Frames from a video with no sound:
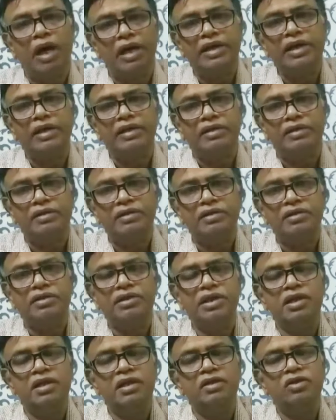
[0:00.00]
মানের
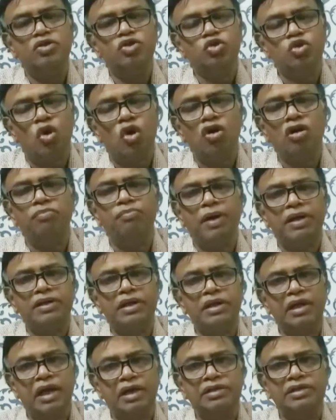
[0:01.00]
যে স্টক
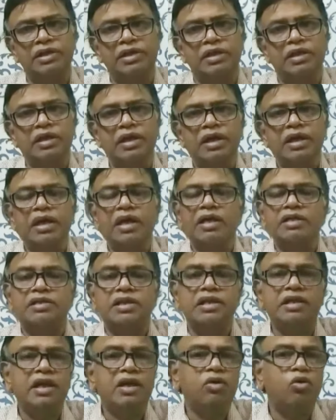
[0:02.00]
বাজারে আছে
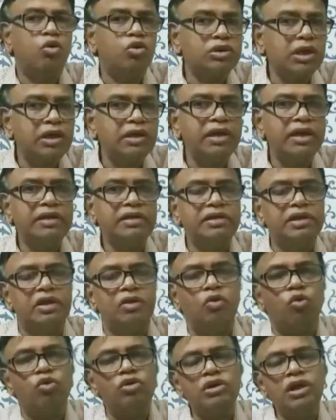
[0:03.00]
সেটা খোঁজার ক্ষেত্রে
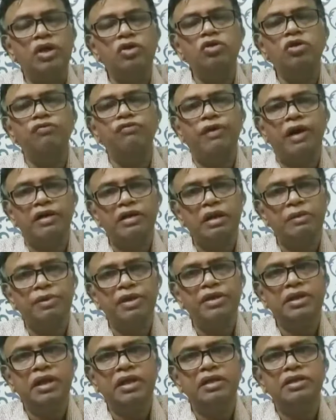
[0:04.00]
অন্যান্য
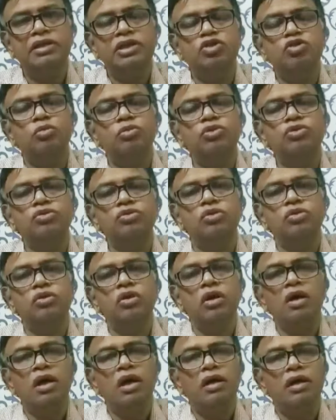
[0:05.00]
ফান্ডামেন্টালের যে সমস্ত
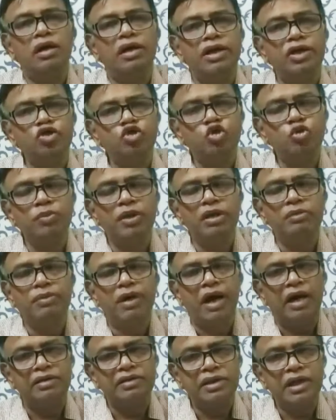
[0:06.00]
ইনস্ট্রুমেন্ট
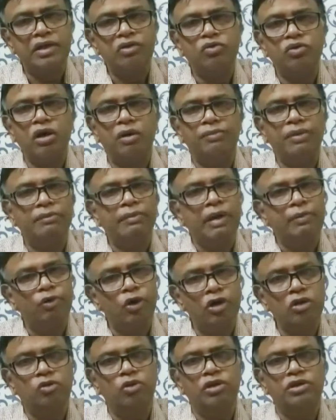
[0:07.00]
বা হাতিয়ারগুলো আমরা
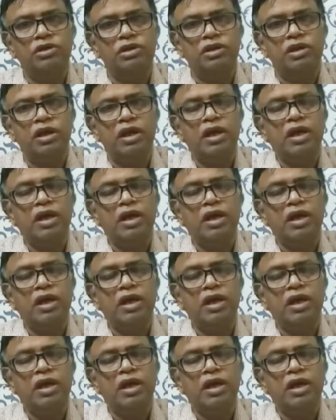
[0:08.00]
ব্যবহার করেছি